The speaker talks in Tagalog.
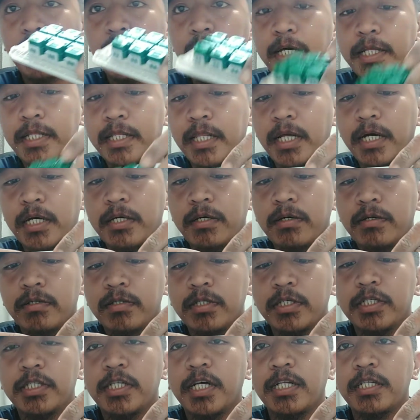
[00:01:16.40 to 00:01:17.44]
maliit lang yung
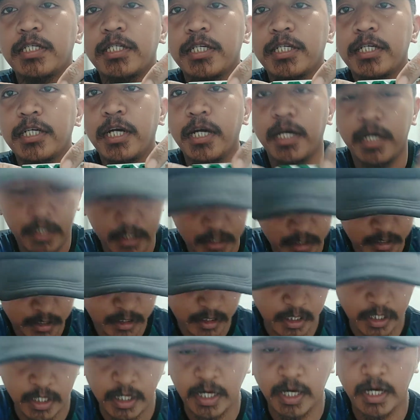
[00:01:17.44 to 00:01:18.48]
distansya niya
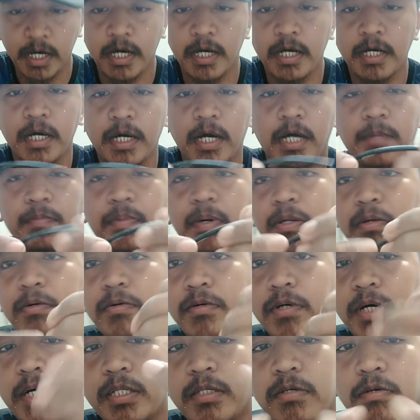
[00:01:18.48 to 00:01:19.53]
kaya ang
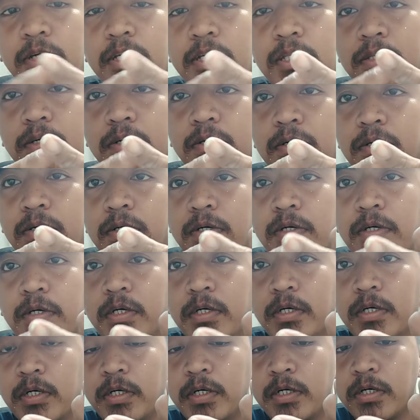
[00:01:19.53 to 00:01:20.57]
panukat ko ito
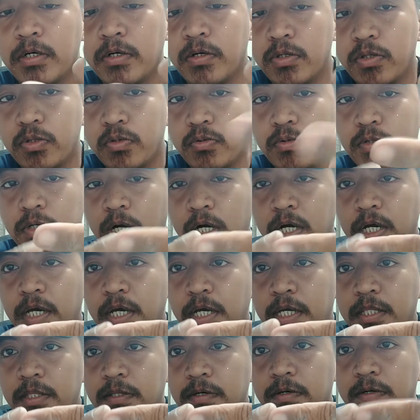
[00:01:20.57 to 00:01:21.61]
kung tugang gang
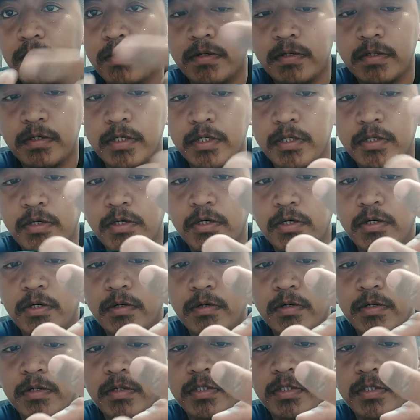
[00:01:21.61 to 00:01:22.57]
eh, ito ito yung